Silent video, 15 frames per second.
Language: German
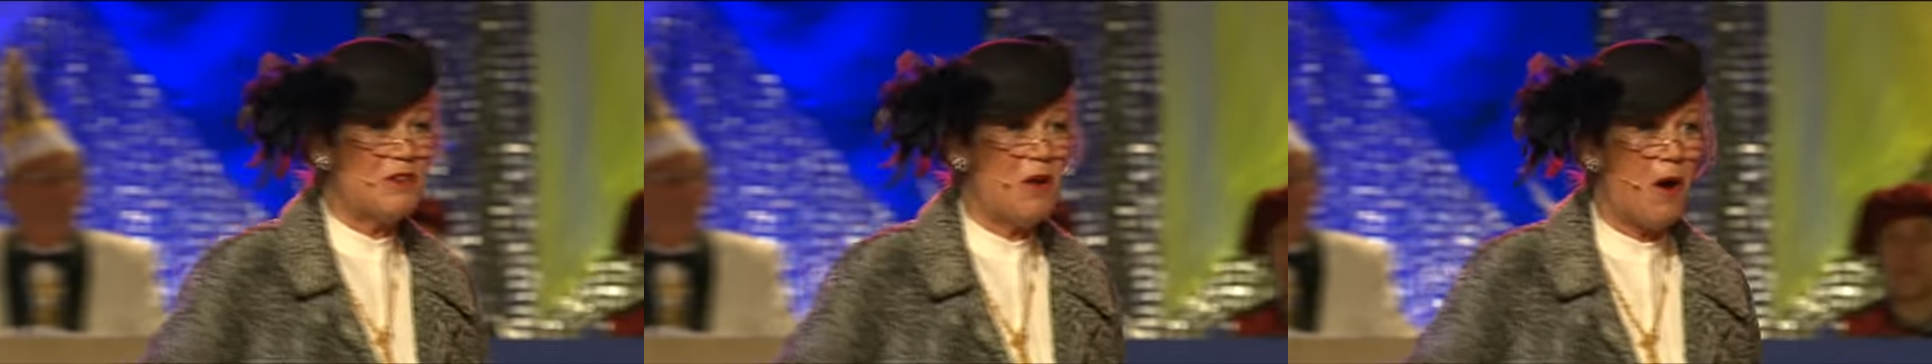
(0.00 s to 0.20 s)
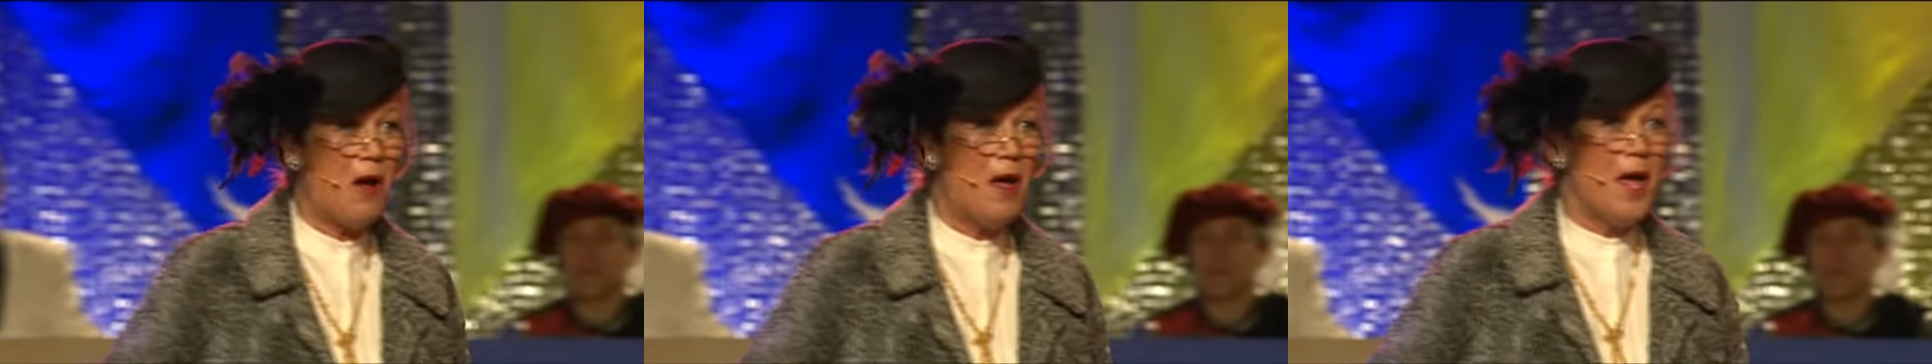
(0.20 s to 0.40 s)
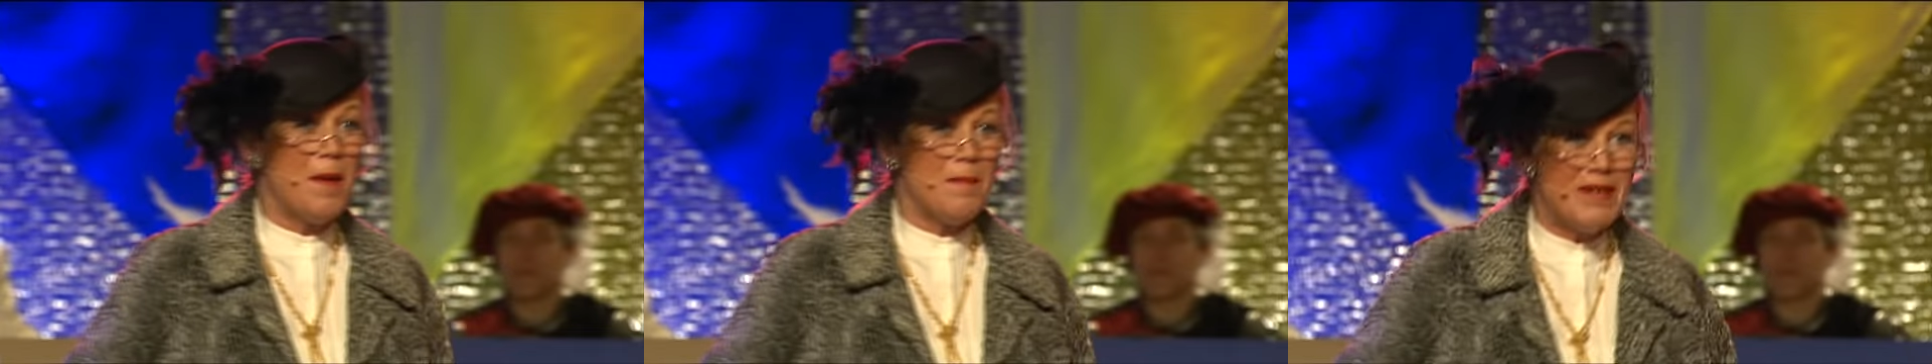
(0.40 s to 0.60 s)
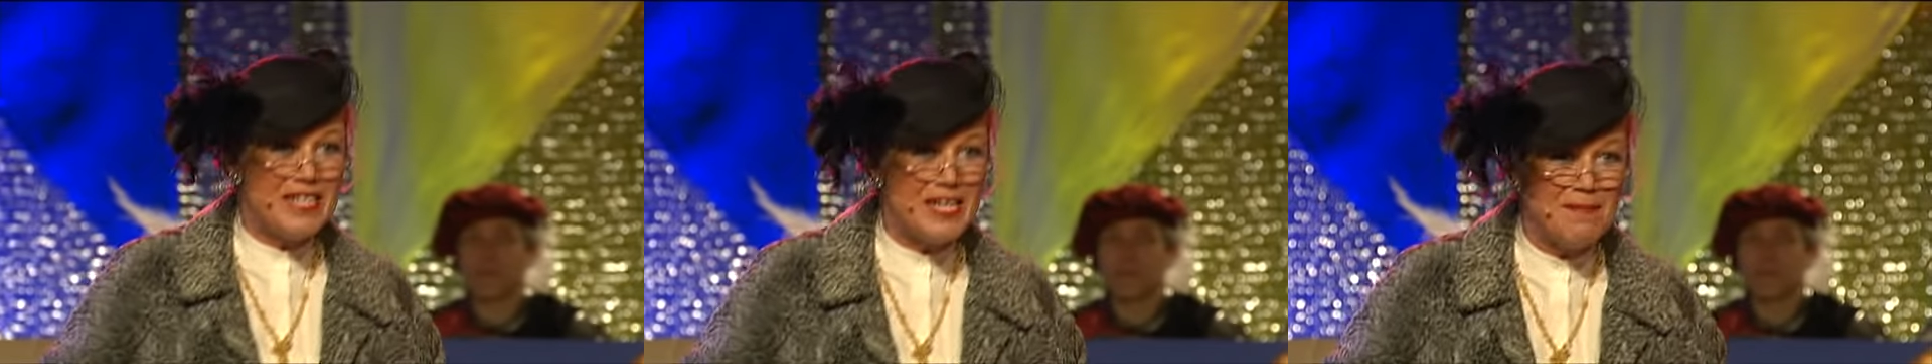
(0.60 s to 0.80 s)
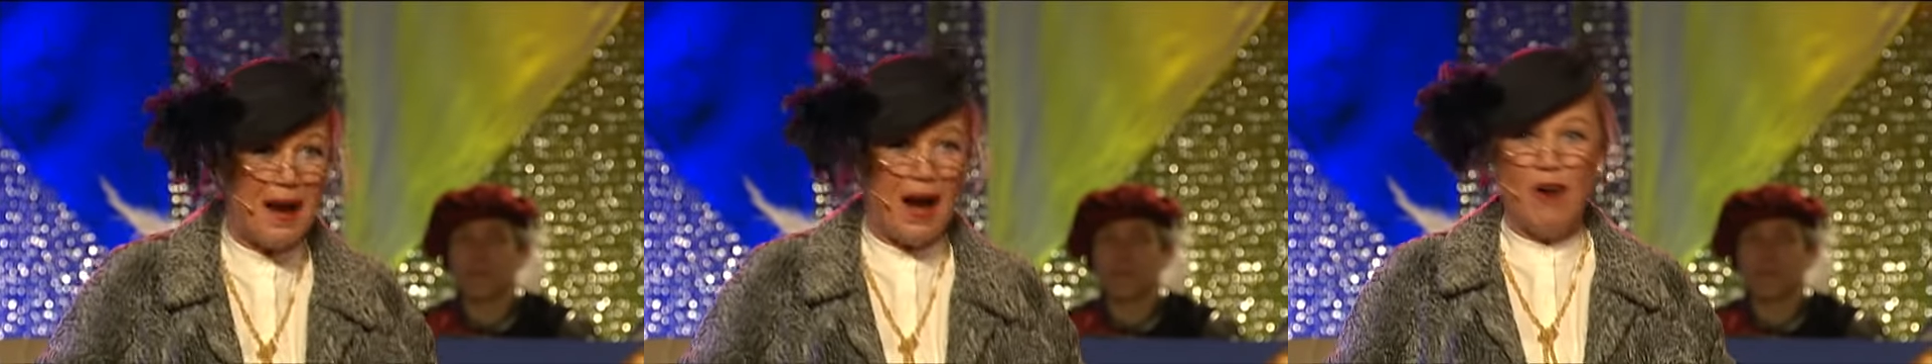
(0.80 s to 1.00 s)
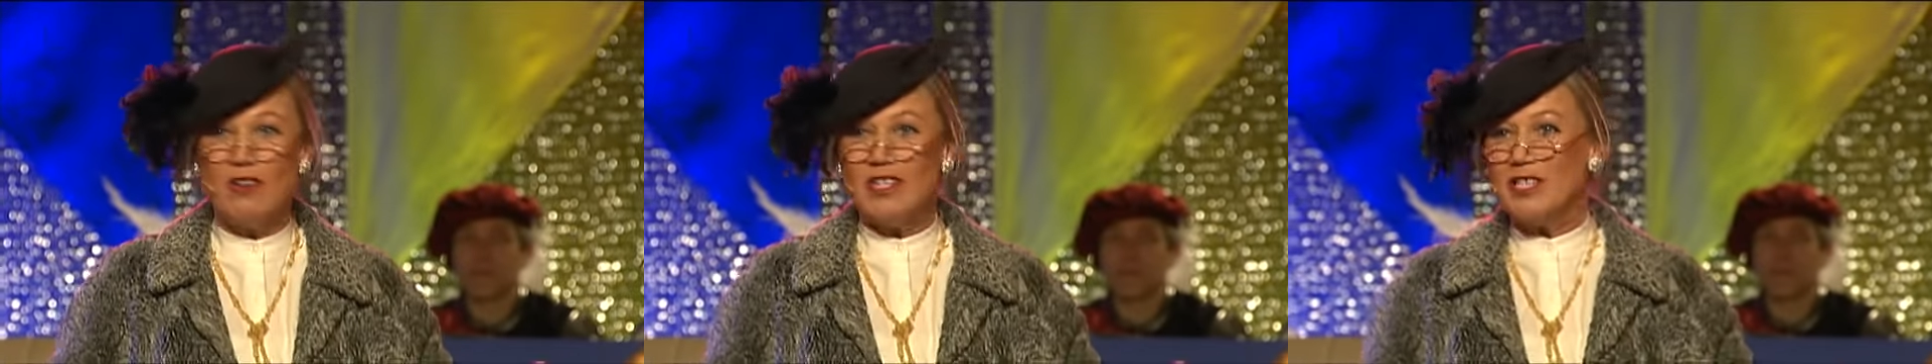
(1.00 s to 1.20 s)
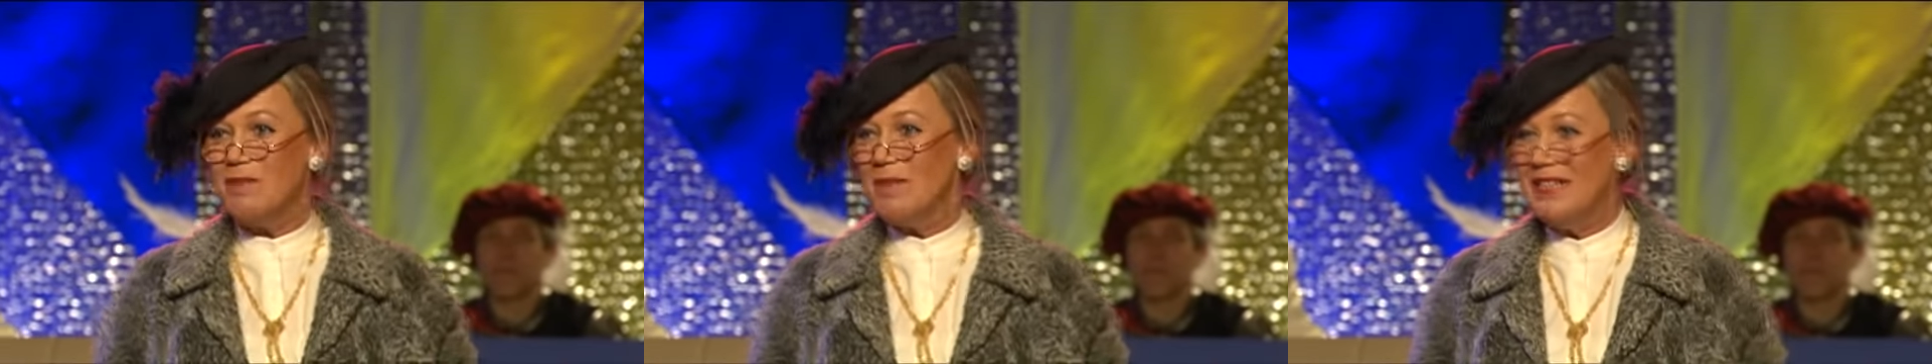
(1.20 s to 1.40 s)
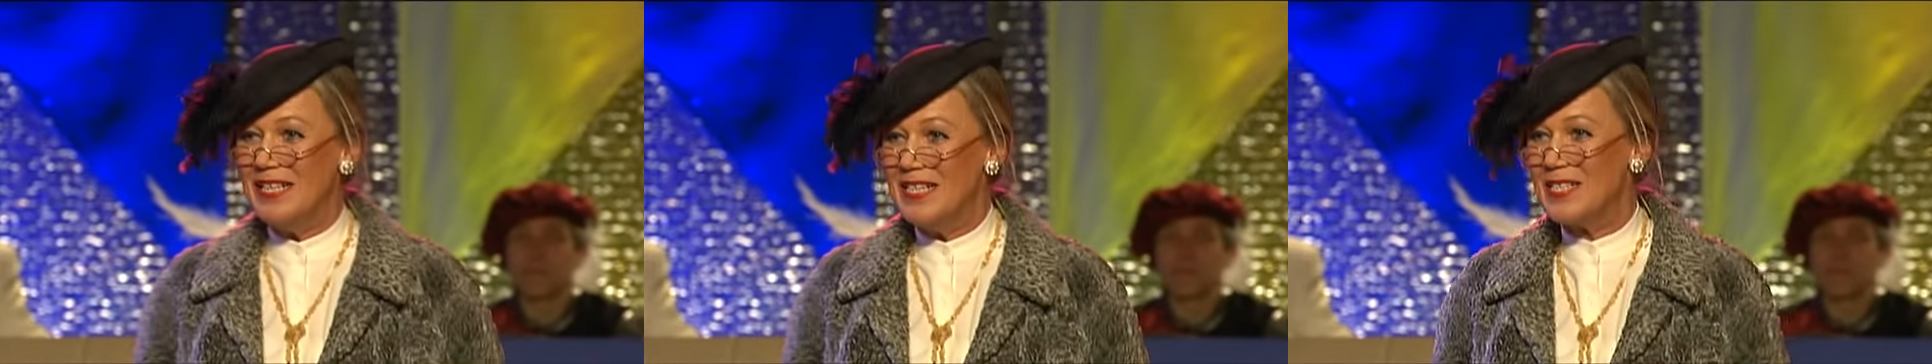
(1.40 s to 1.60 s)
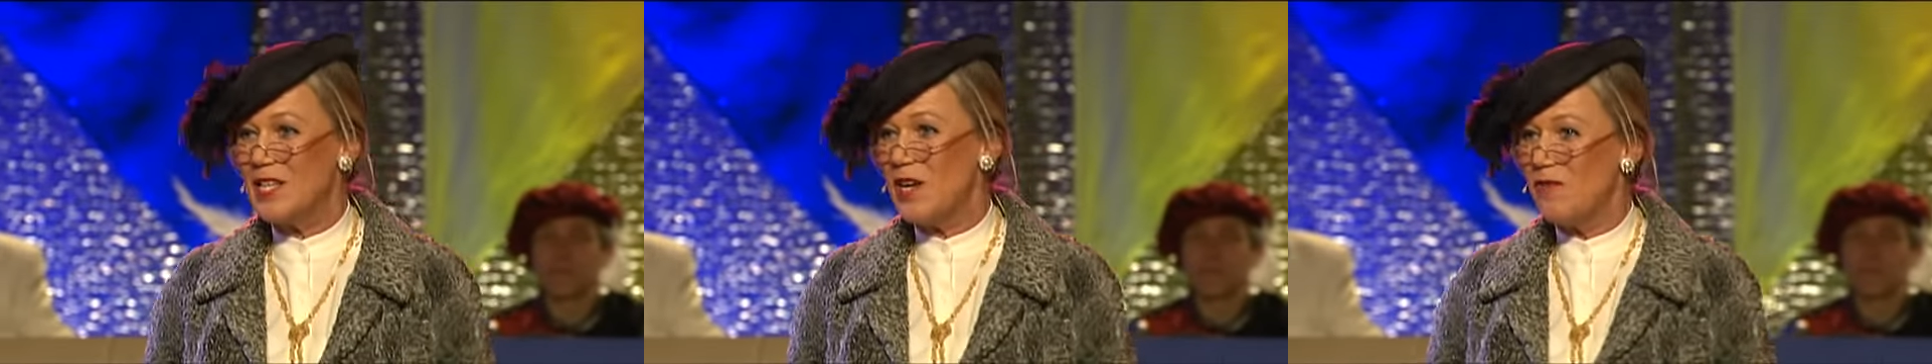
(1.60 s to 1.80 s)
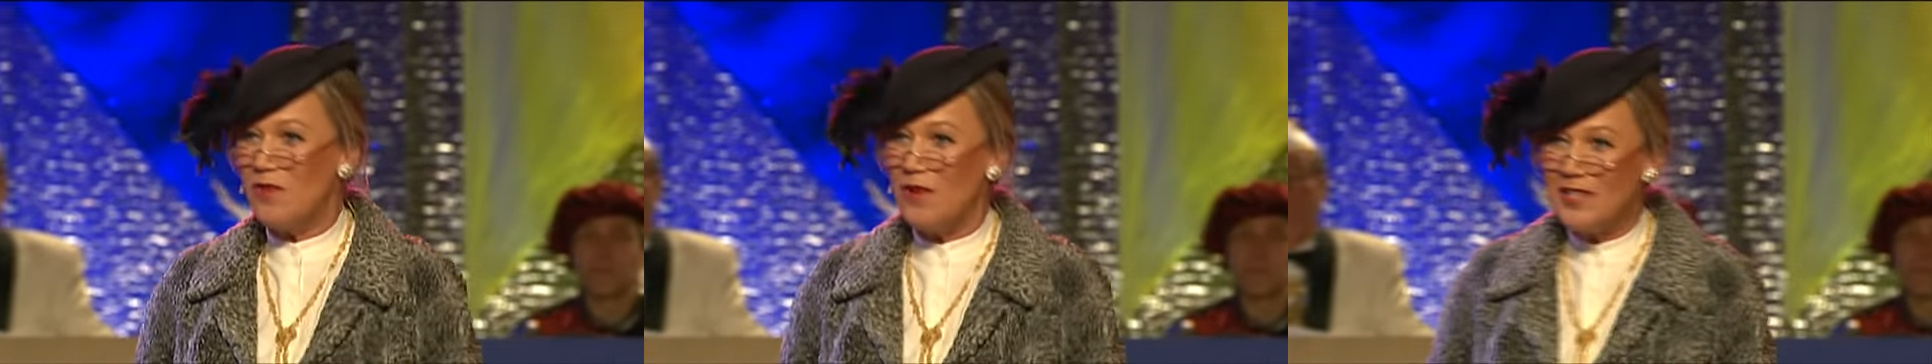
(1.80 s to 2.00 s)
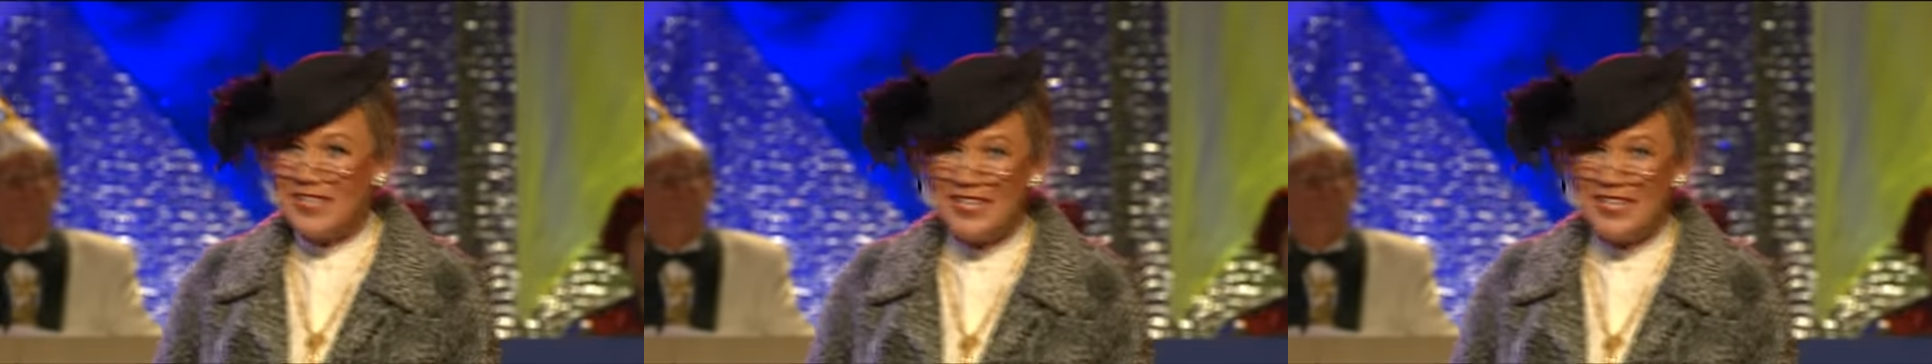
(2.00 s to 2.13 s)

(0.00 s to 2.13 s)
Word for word: noch mit dem Außenminister von